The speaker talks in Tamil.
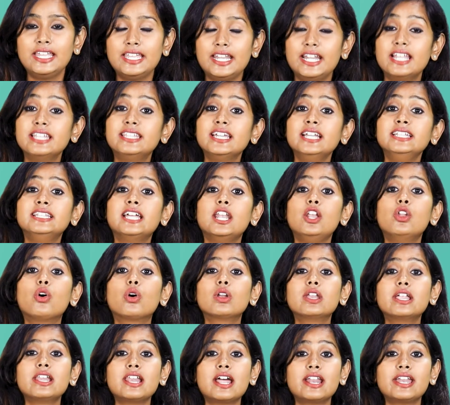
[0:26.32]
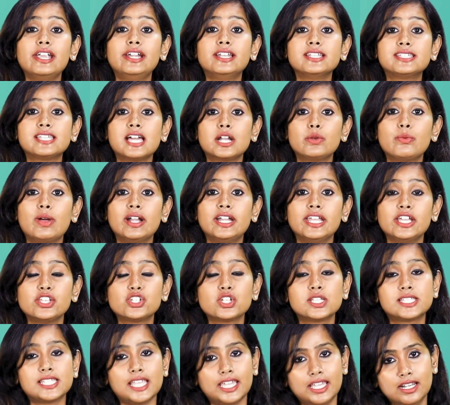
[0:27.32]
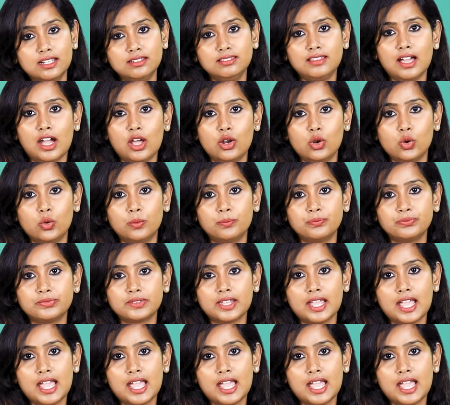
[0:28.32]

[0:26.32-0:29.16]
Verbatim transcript: என்னதான் இந்த லோனில் நிறைய டிஸ்அட்வான்டேஜஸ் இருந்தாலும்